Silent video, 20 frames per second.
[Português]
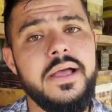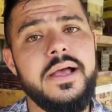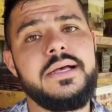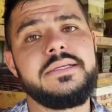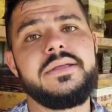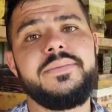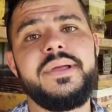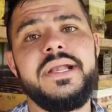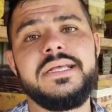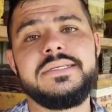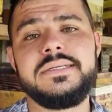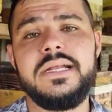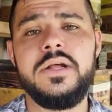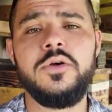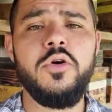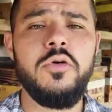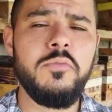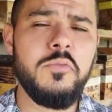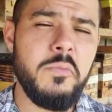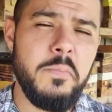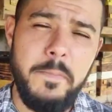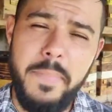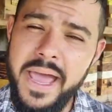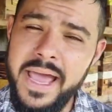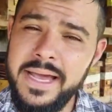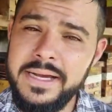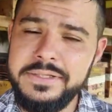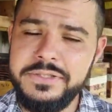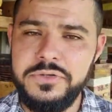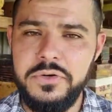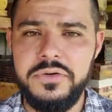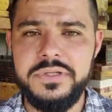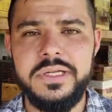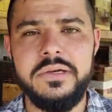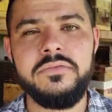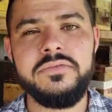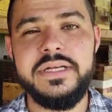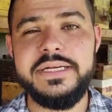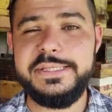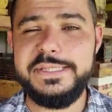as abelhas ali como um pet ou
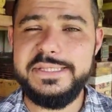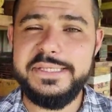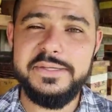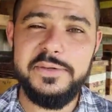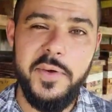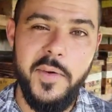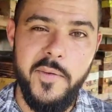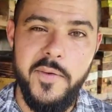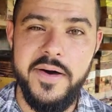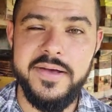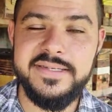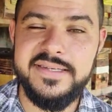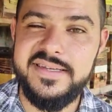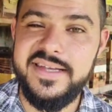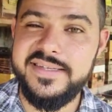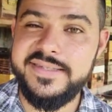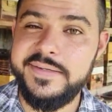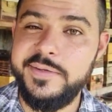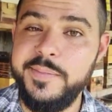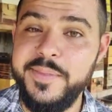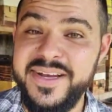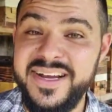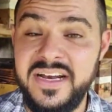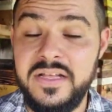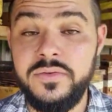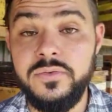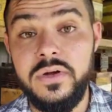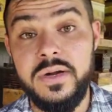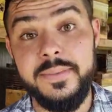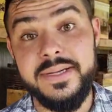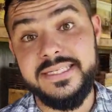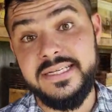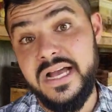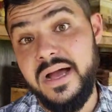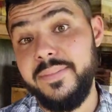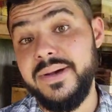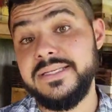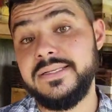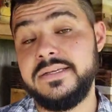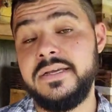não, tem gente que não gosta dessa nomenclatura, mas
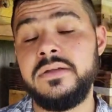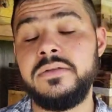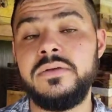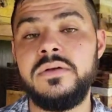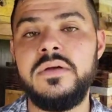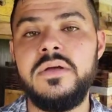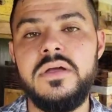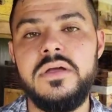acaba sendo.